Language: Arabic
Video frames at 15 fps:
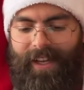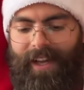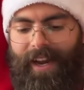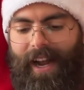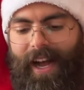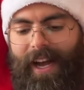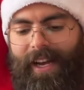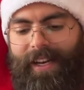
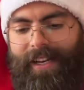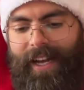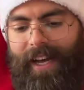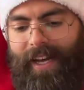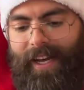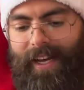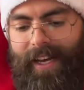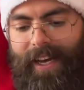رح
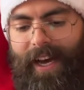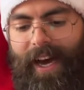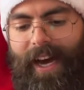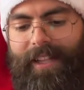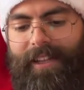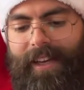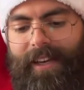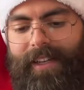ننقي
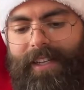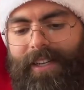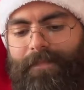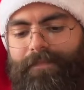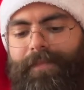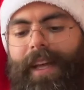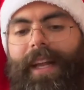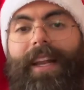حدا
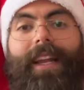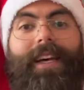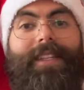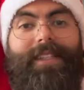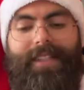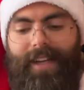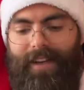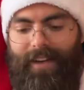من
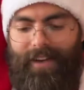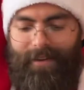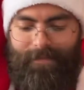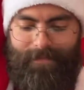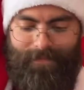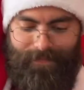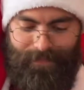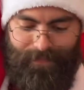
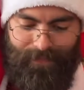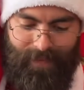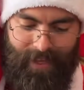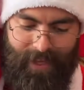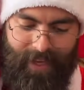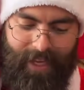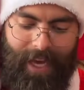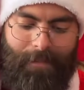الانستغرام
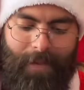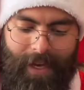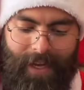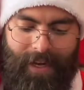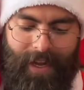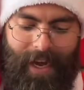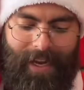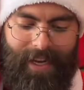
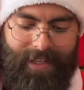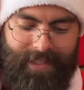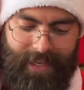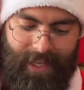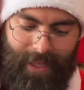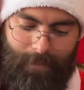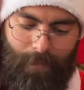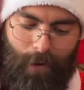كمان على
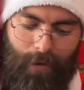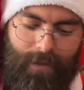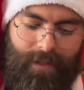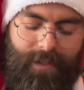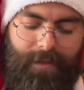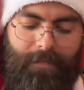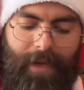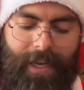زيت
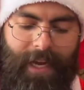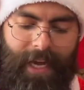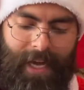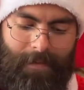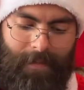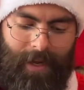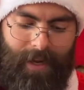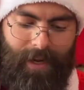البوست مين
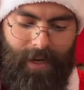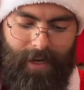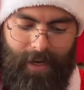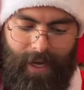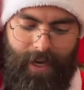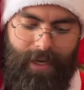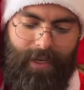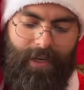عامل
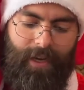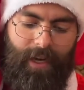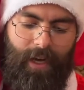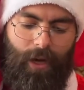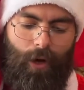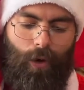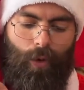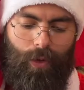لايك
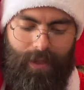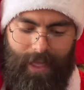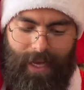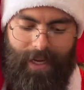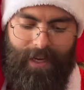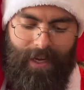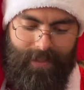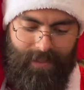
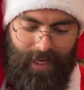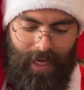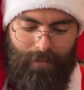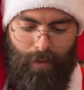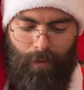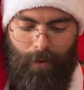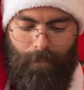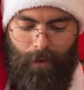وتاج
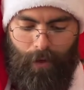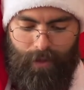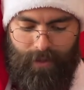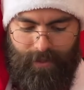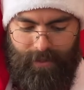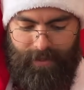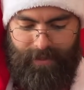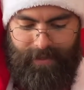لاصحابه
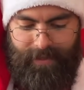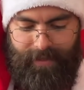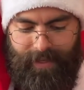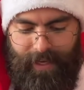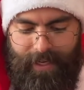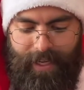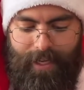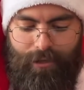بالبوست
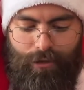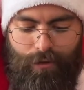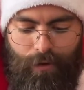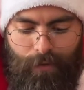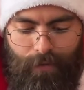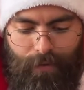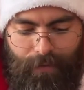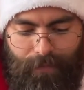خلينا نشوف